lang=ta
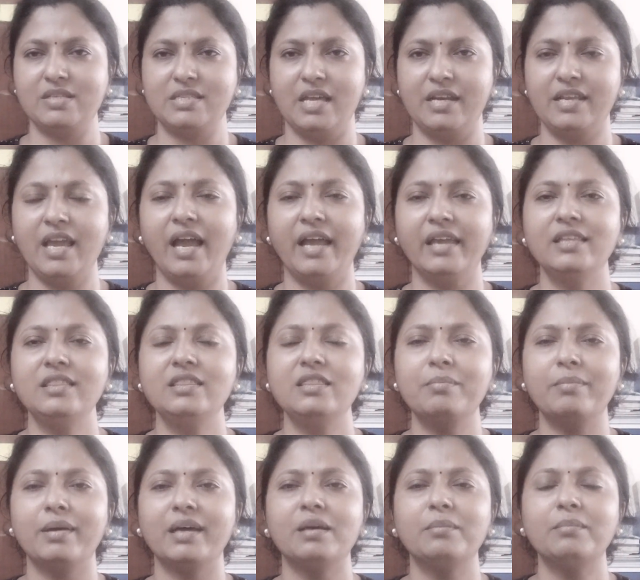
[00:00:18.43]
சரியா
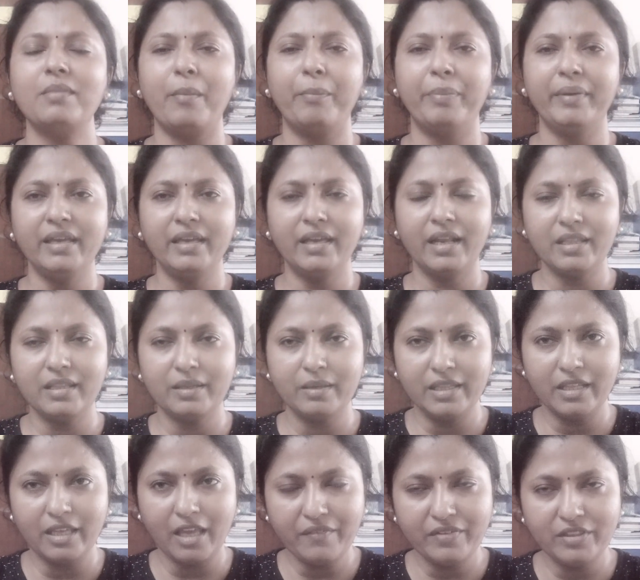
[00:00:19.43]
இந்து மதம் அப்படிங்கறத
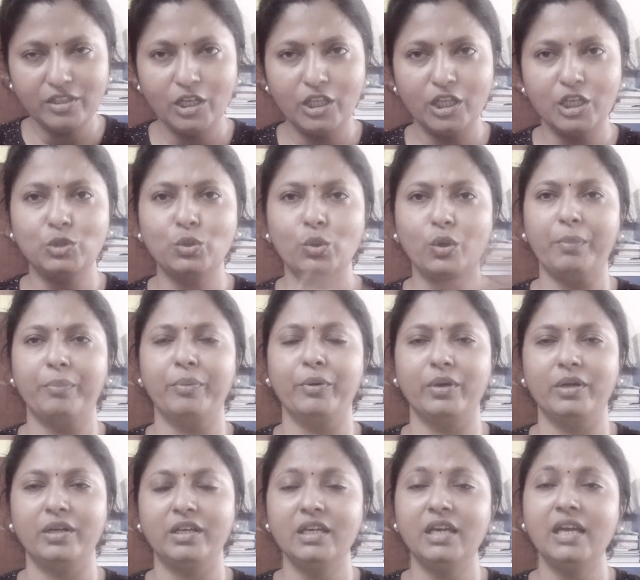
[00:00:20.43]
இதையே வந்து நீங்க தூக்கி
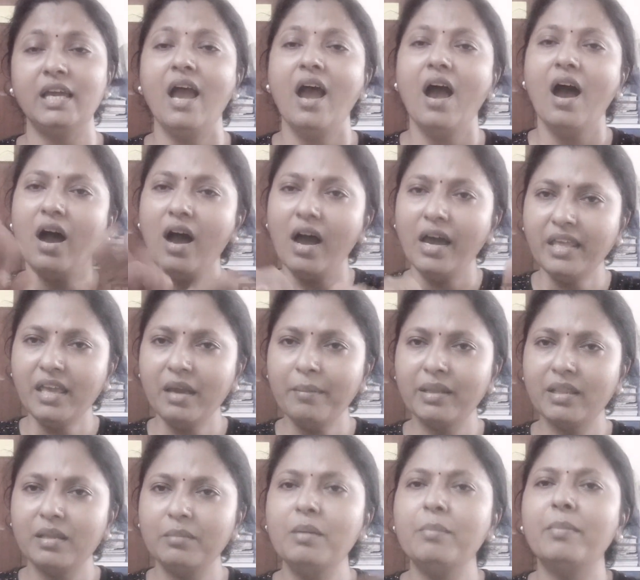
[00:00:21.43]
போட்டுட்டு ஆரிய
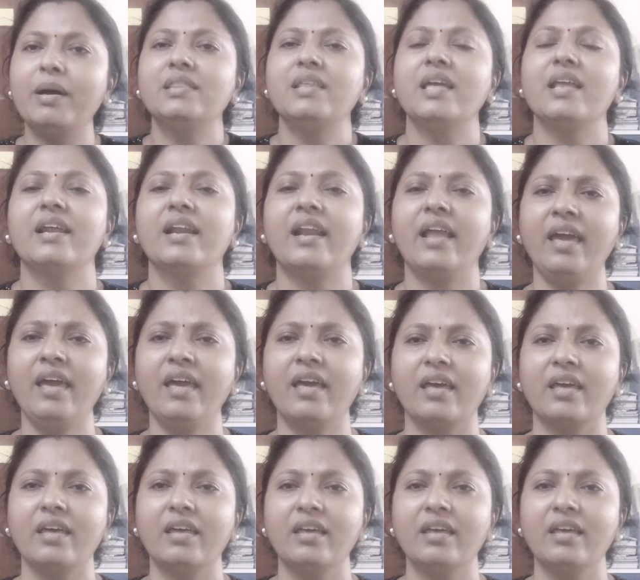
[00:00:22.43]
மதம்னு மாத்திருங்களேன்